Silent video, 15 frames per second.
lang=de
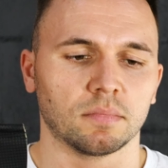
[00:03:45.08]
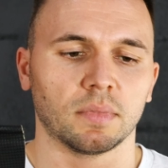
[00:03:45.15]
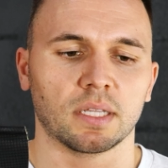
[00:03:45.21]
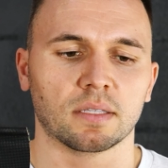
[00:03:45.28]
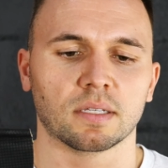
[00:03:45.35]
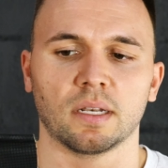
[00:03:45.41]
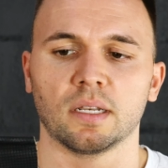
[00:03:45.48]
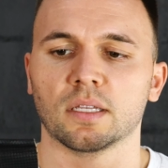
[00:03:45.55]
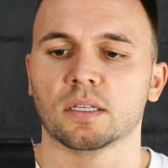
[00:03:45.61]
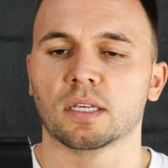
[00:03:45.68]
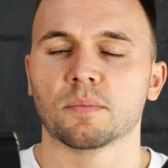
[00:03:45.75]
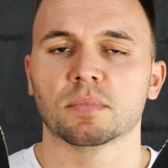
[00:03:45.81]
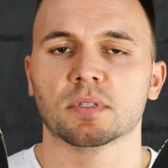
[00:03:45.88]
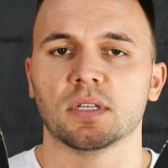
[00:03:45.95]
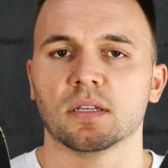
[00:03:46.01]
letztendlich
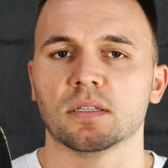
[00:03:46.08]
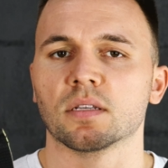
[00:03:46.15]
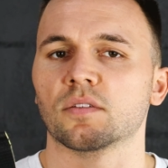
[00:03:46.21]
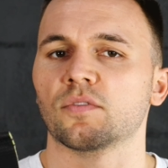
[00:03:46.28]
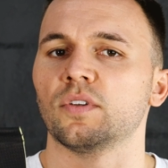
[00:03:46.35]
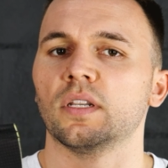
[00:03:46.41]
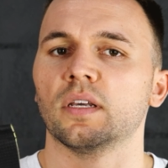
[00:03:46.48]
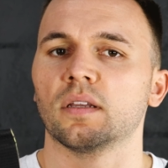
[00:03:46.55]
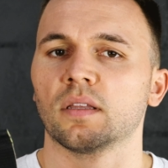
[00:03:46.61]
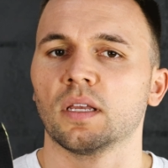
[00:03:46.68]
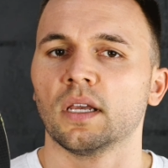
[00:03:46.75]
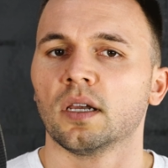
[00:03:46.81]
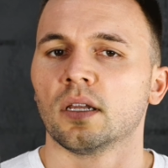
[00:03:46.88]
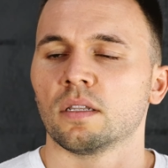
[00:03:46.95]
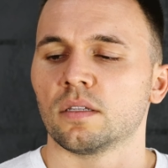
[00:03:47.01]
gibt es sehr, sehr viele,
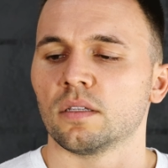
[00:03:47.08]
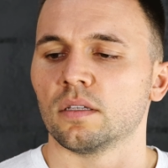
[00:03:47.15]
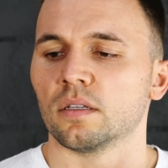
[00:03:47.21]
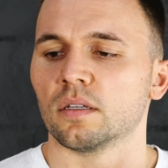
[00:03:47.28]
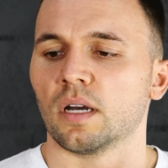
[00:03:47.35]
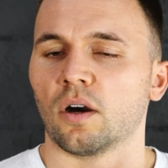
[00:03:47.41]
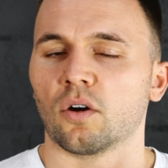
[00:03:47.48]
die